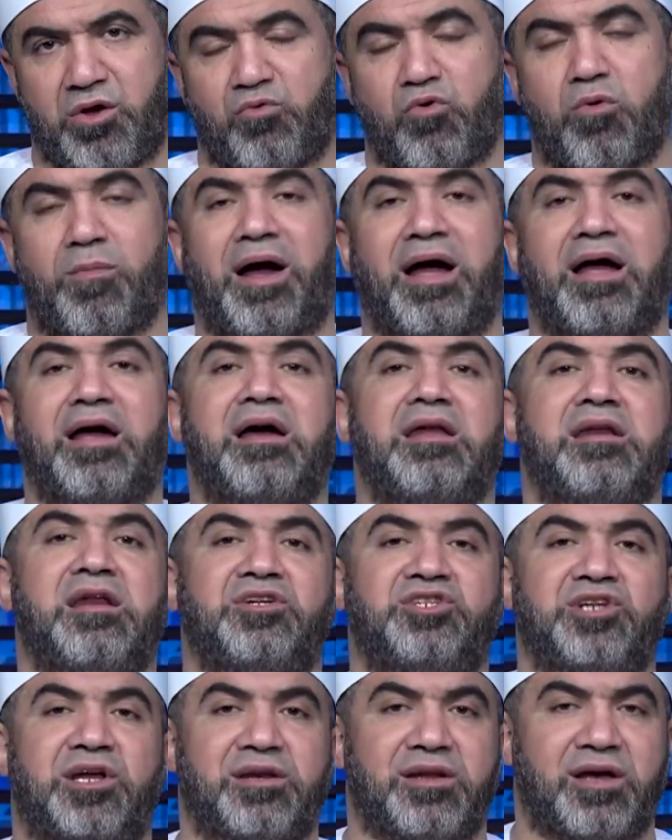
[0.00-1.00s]
ومع أهل
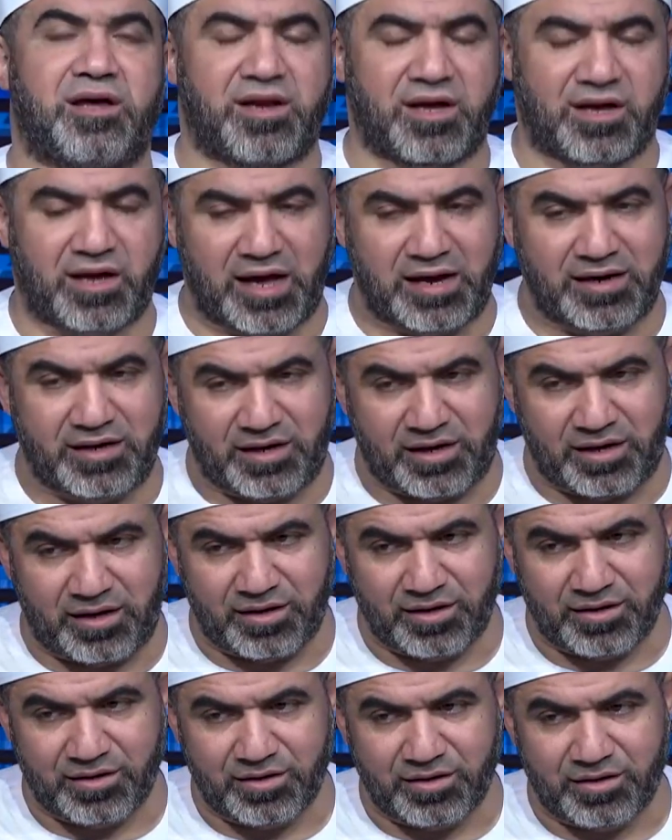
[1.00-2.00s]
الجنة هناك قال
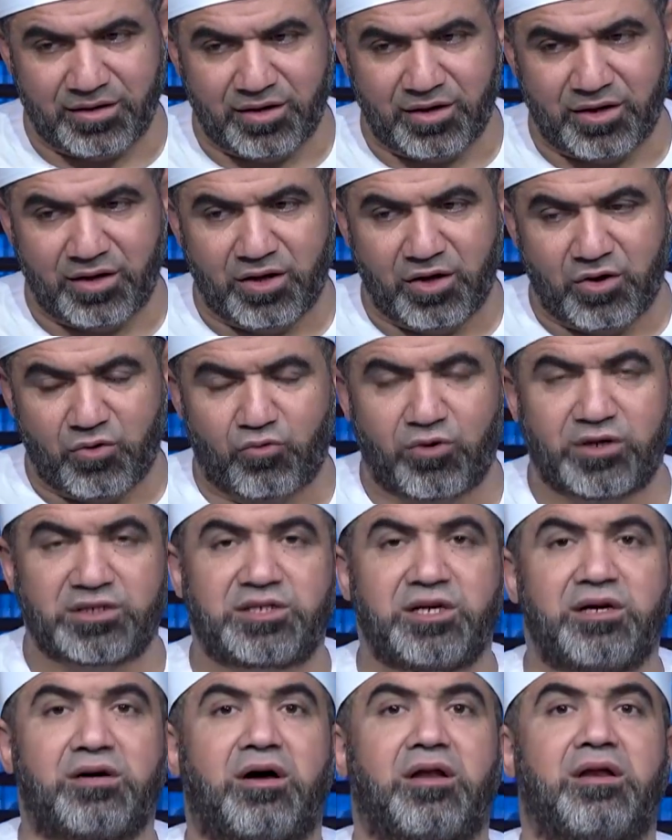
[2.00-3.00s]
إيه؟
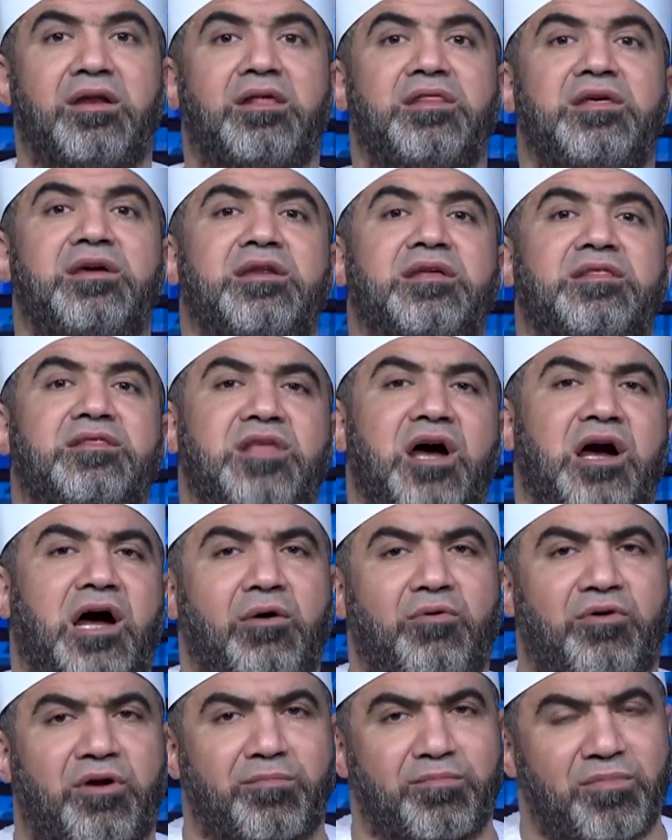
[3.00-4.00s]
وسيق الذين
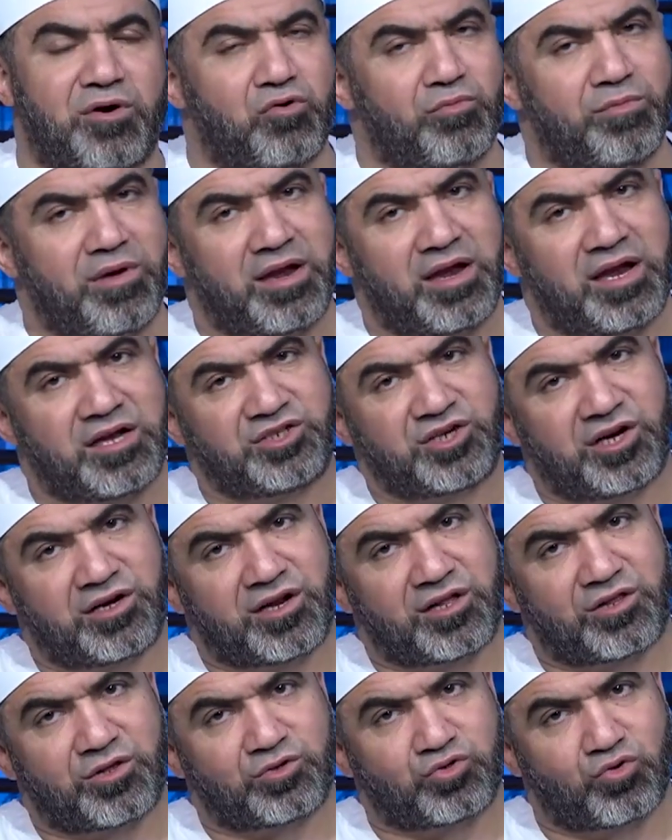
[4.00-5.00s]
اتقوا ربهم إلى
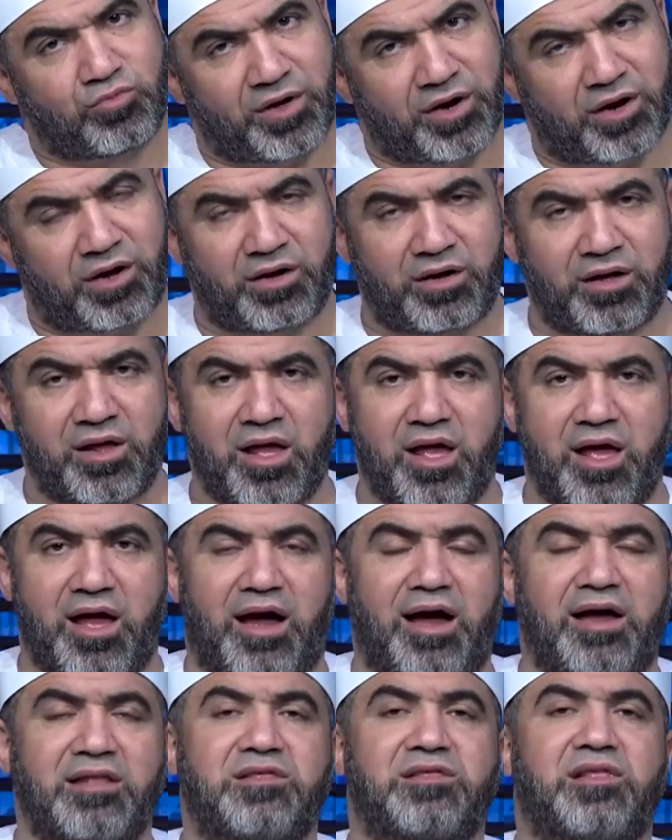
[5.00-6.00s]
الجنة زمرا
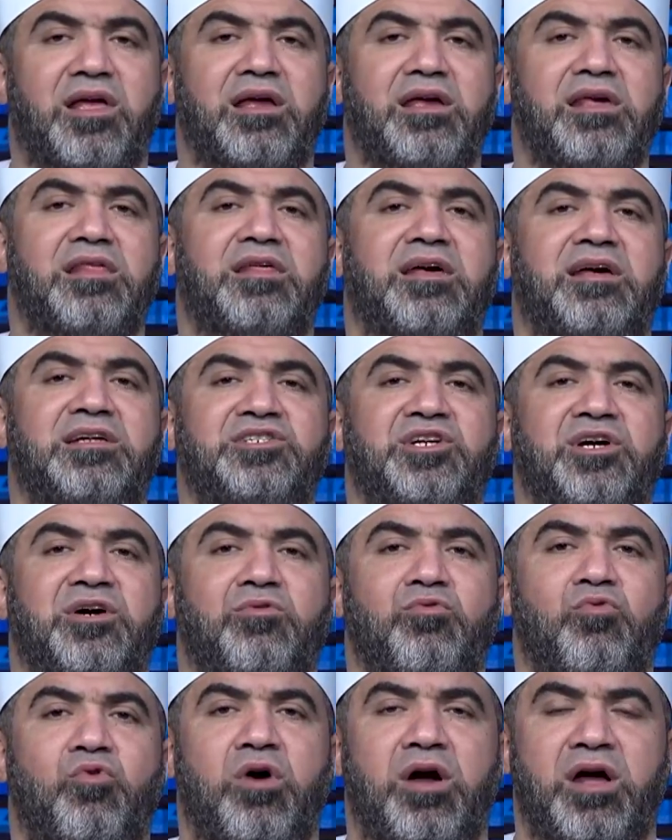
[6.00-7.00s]
حتى إذا
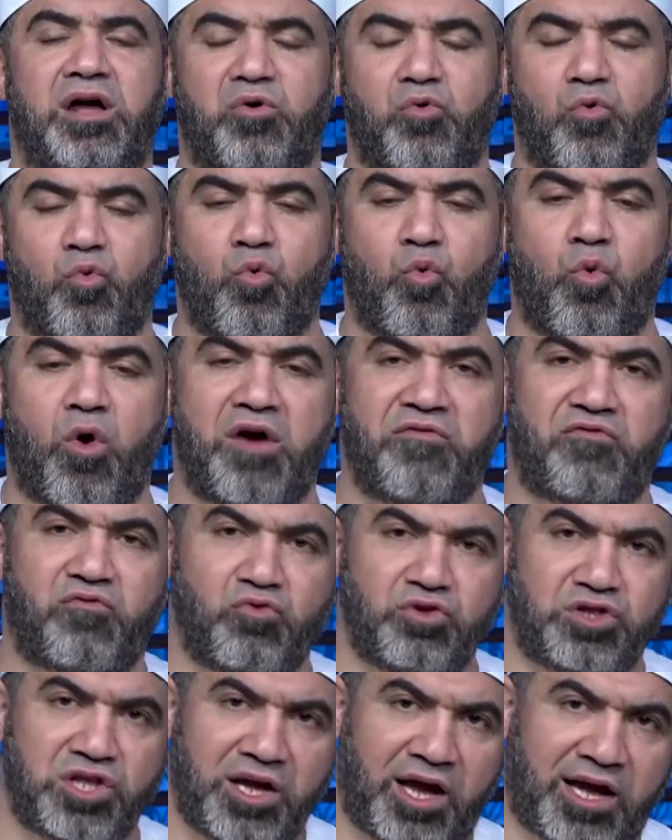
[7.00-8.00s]
جاءوها
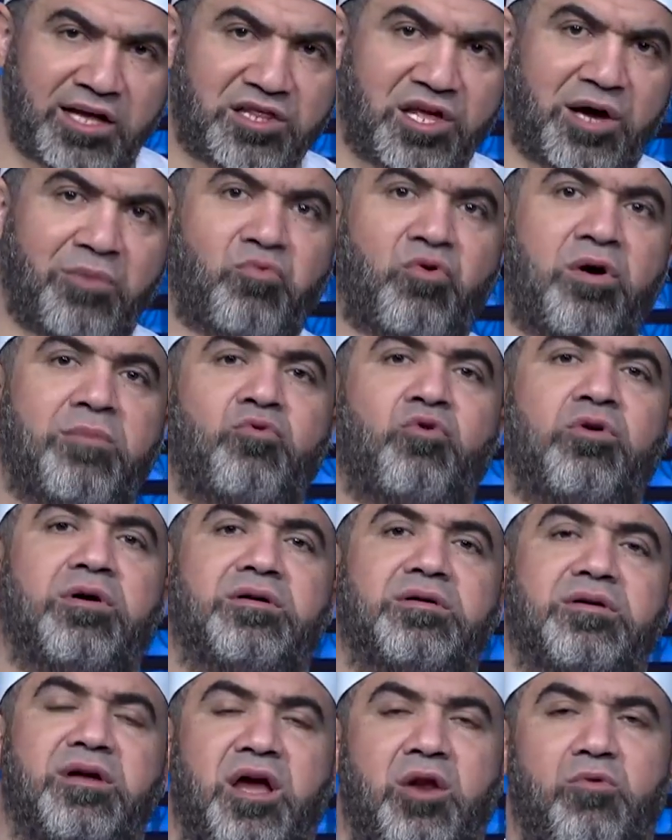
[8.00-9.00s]
وفتحت أبوابها
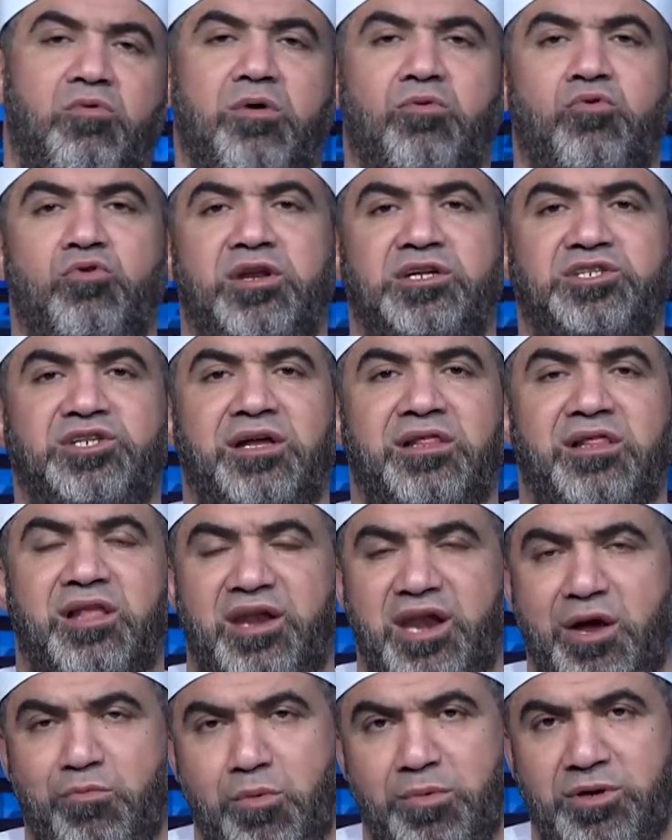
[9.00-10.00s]
الواو هنا جاءت
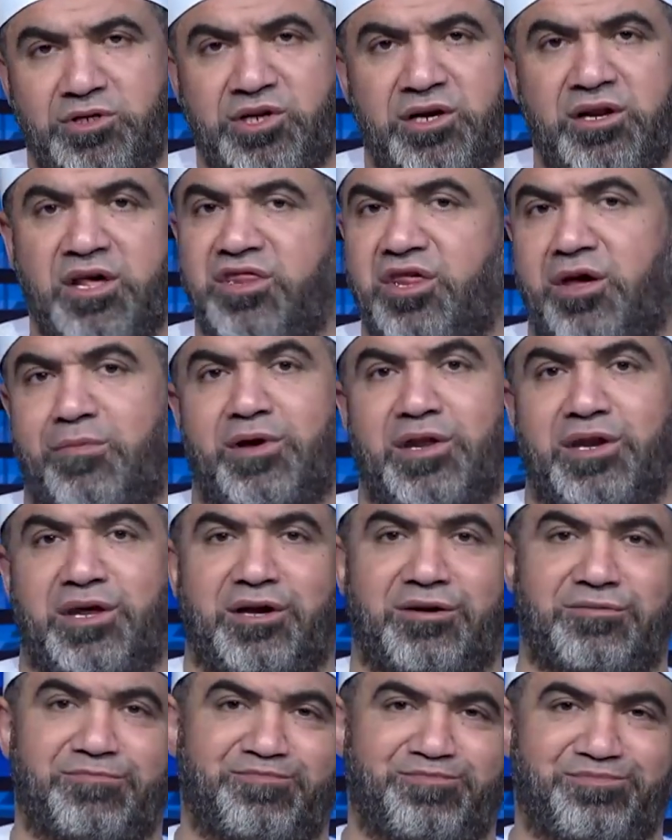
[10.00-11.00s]
لأن أبواب الجنة
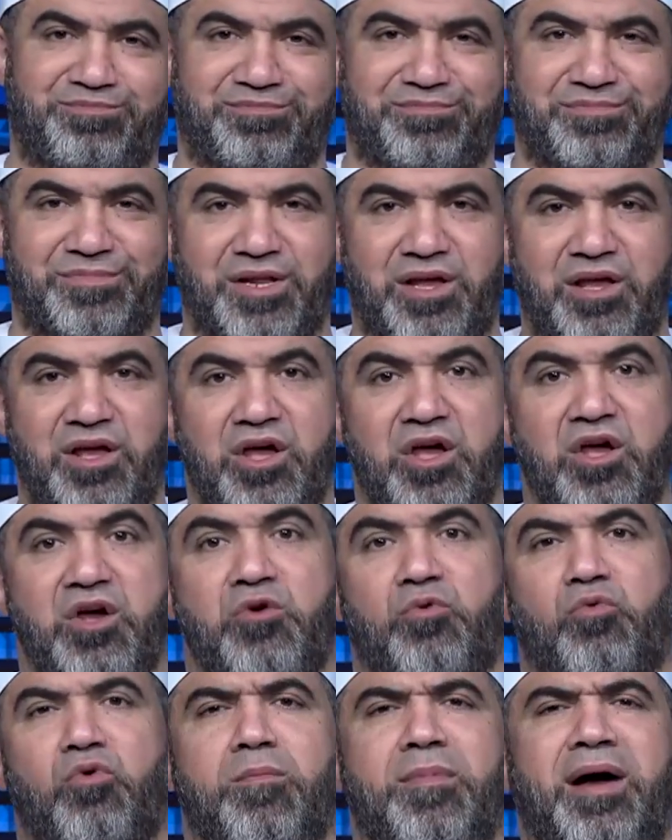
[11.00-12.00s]
ثمانية
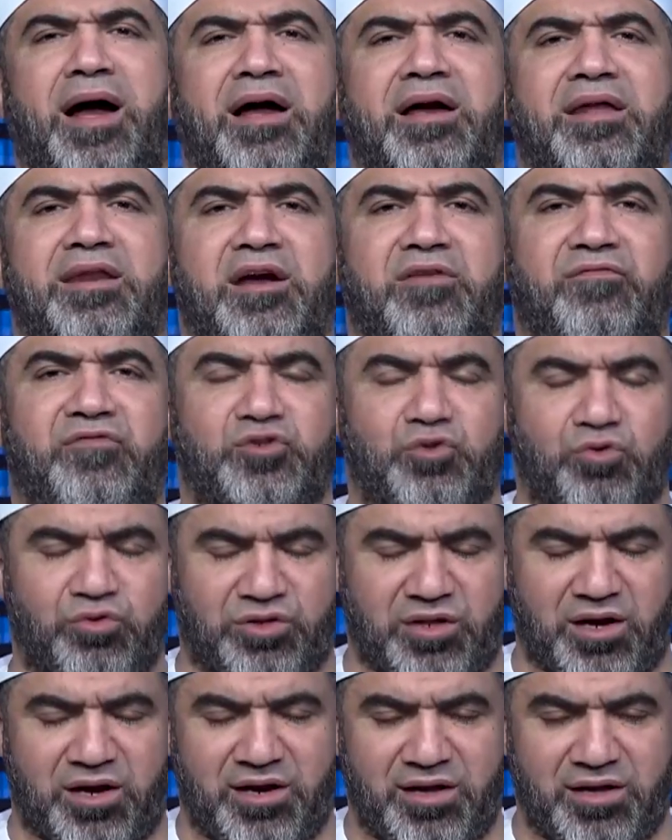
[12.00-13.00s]
ومع هناك في سورة
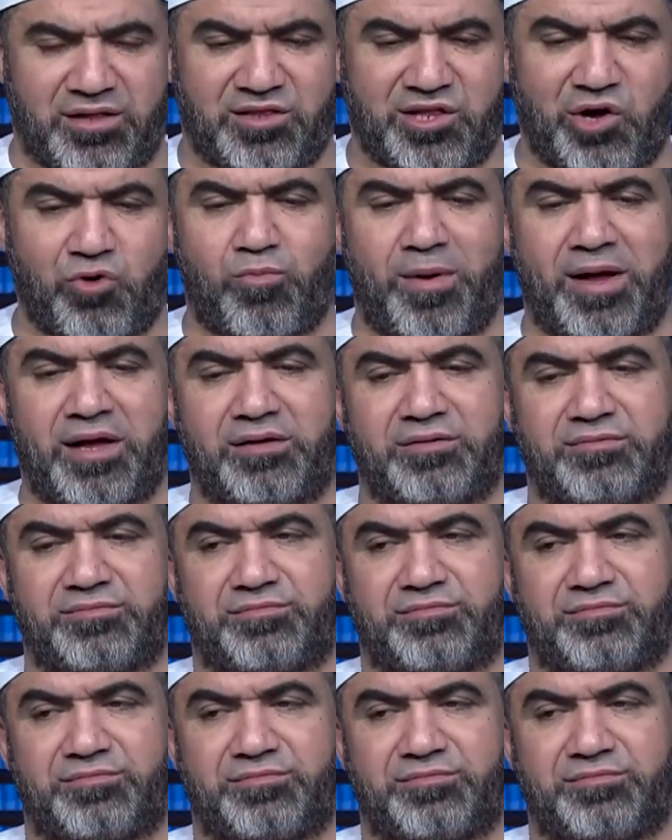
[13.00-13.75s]
التوبة